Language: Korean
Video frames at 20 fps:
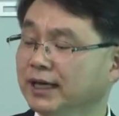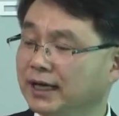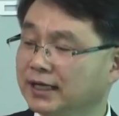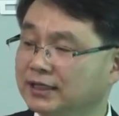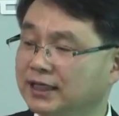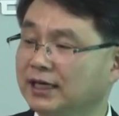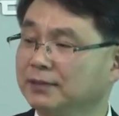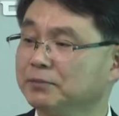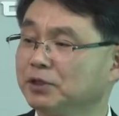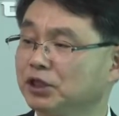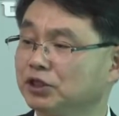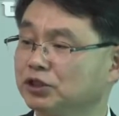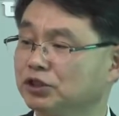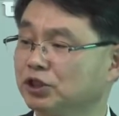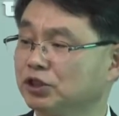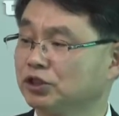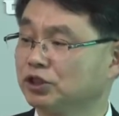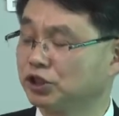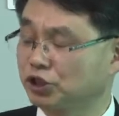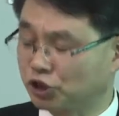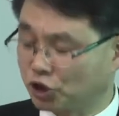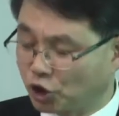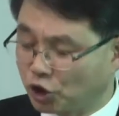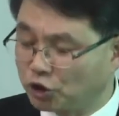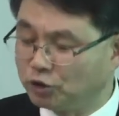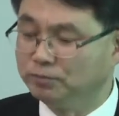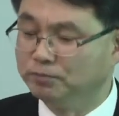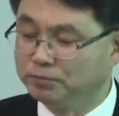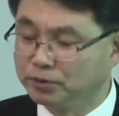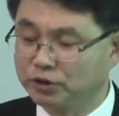하나님께서
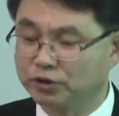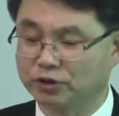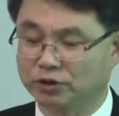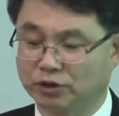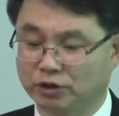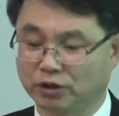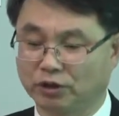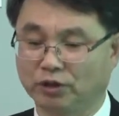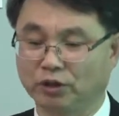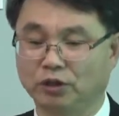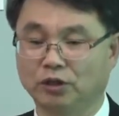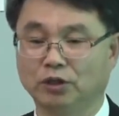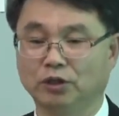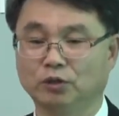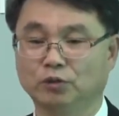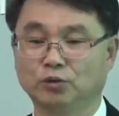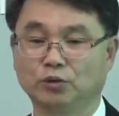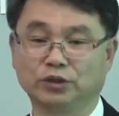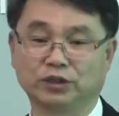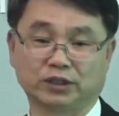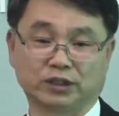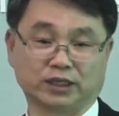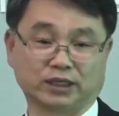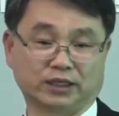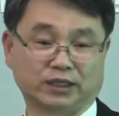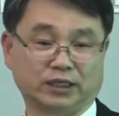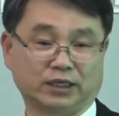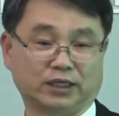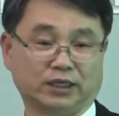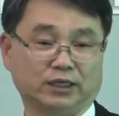처음부터
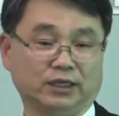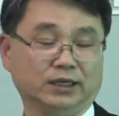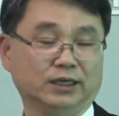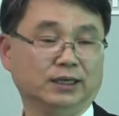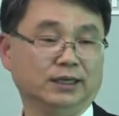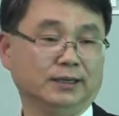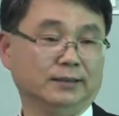우리들에게